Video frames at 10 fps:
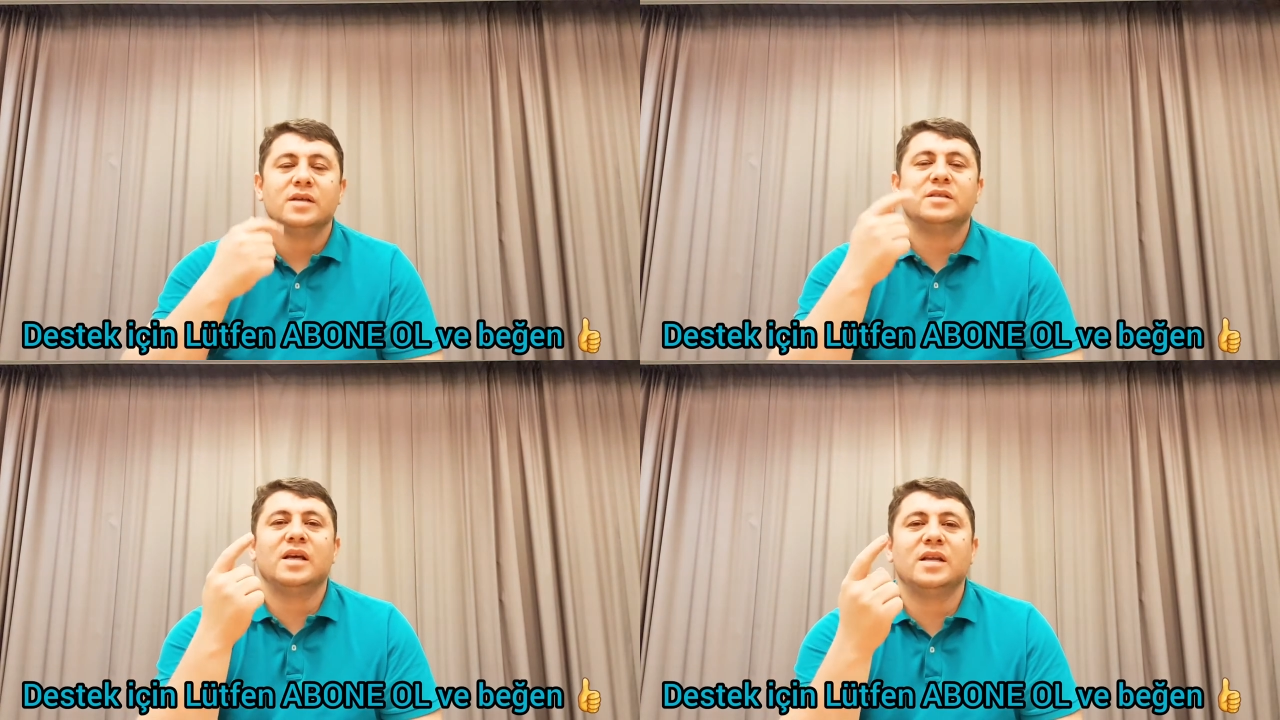
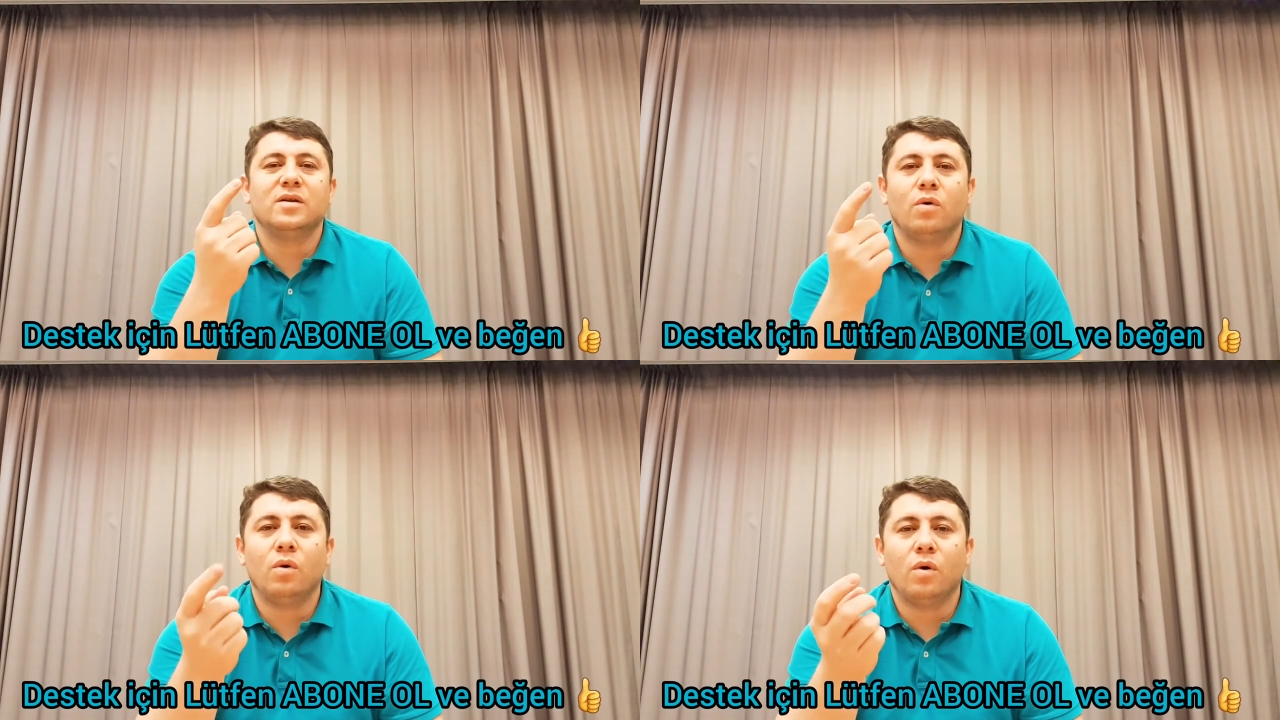
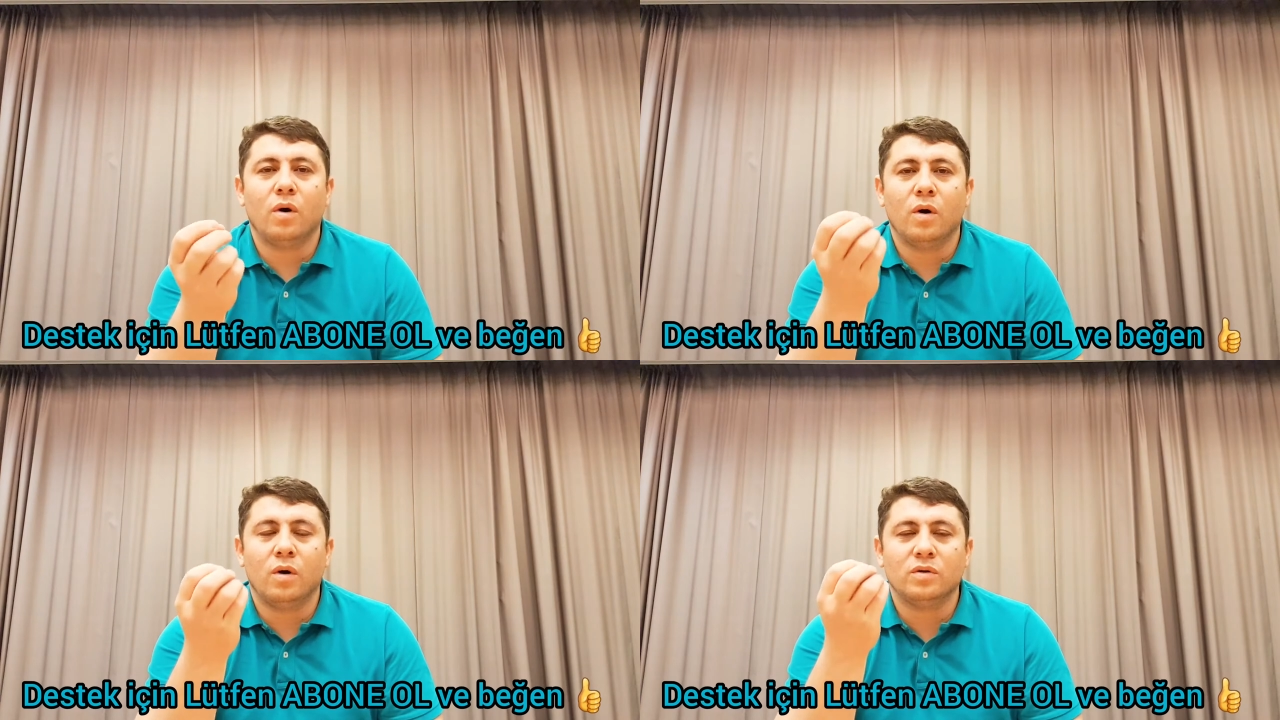Senin
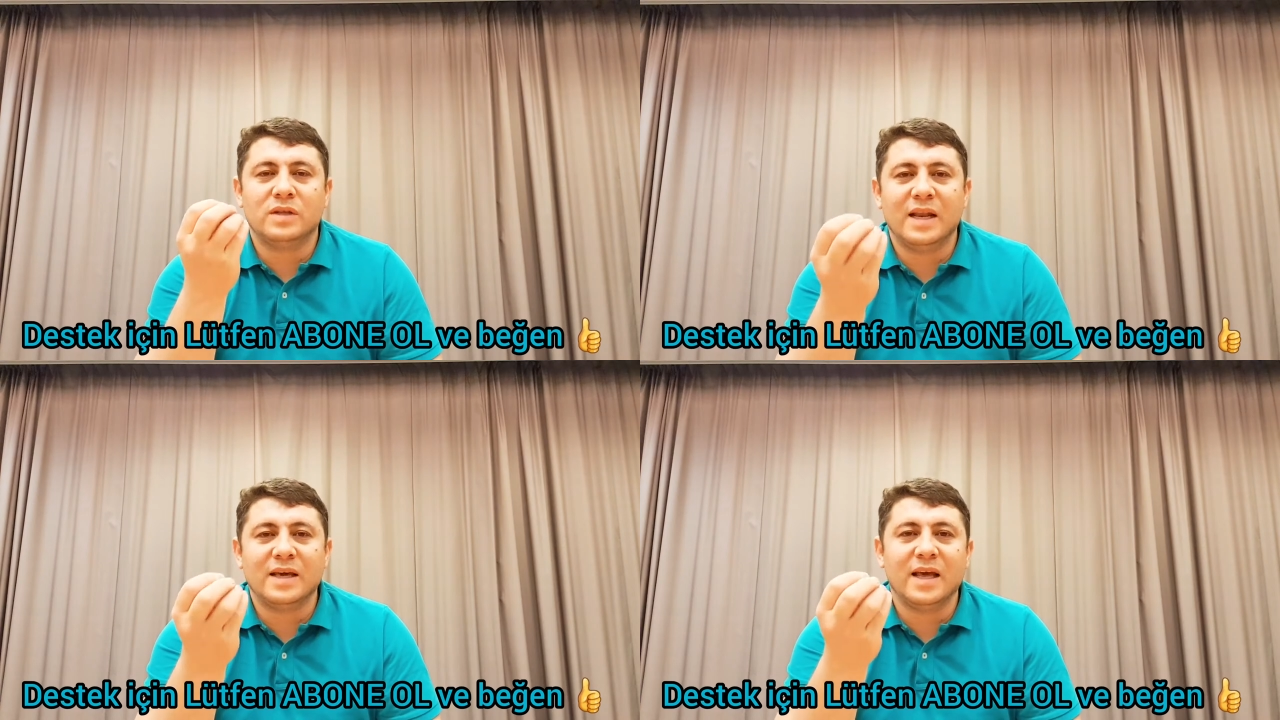o, o
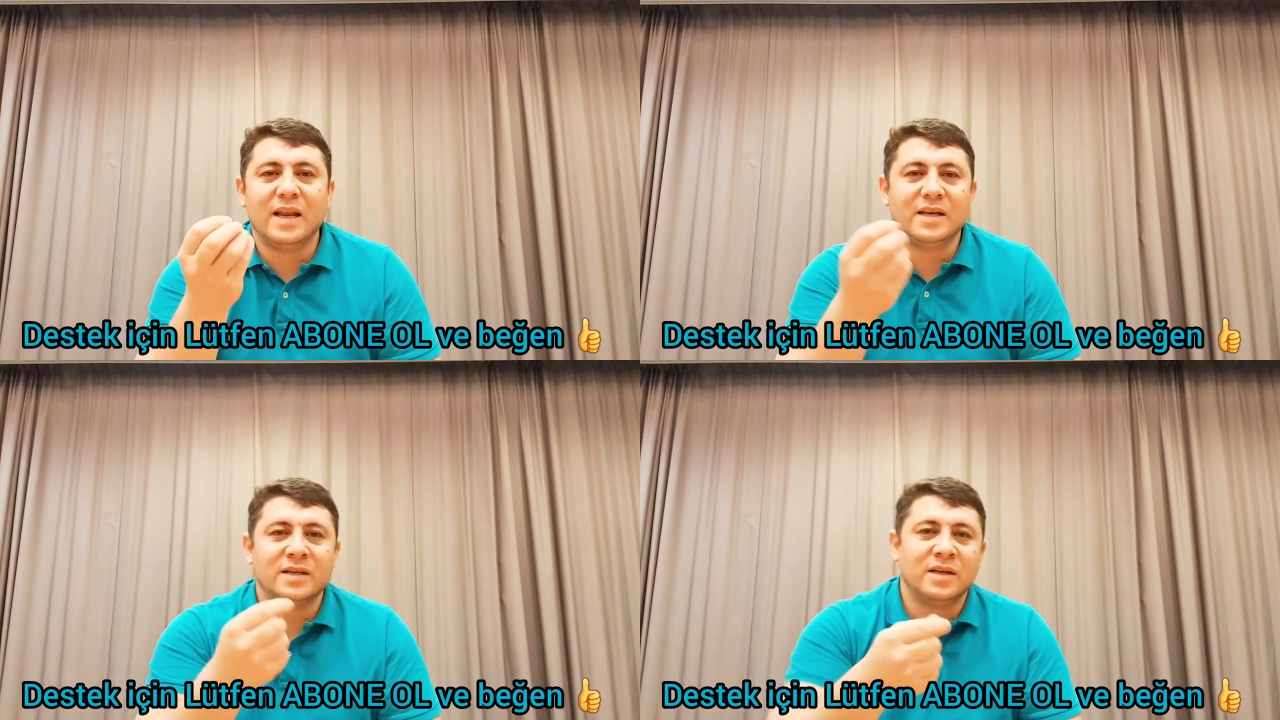
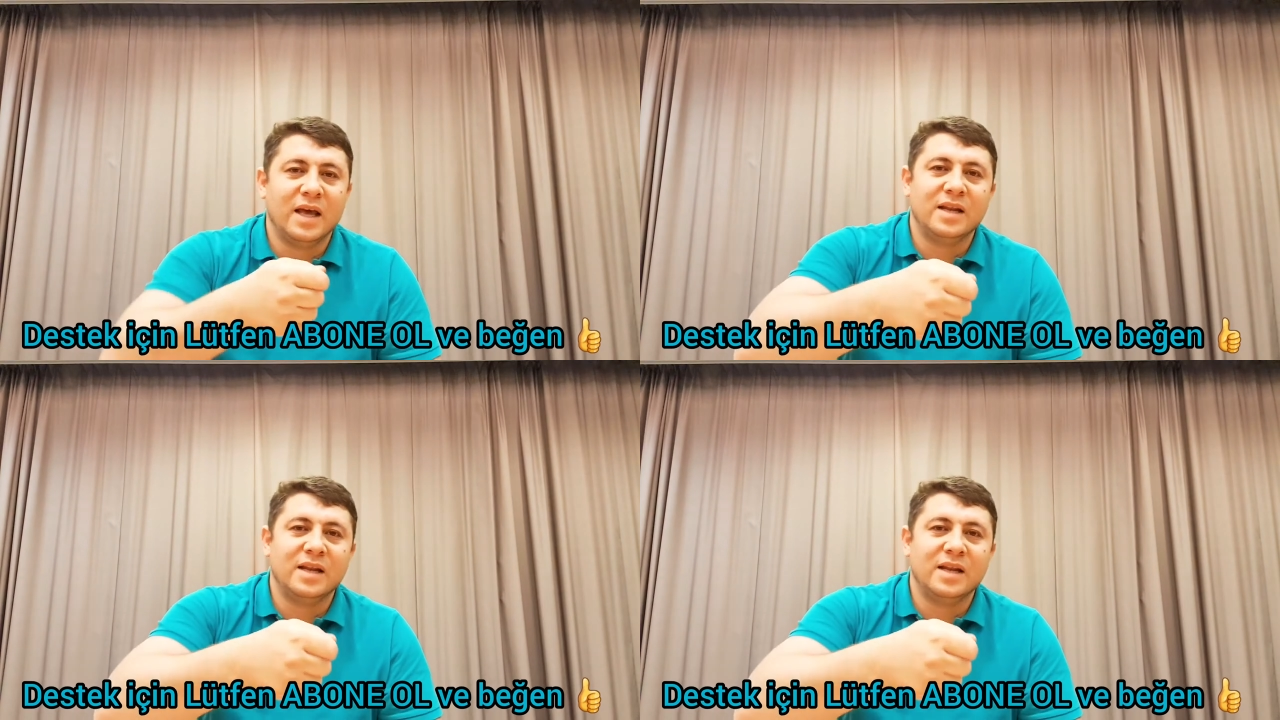delegelerin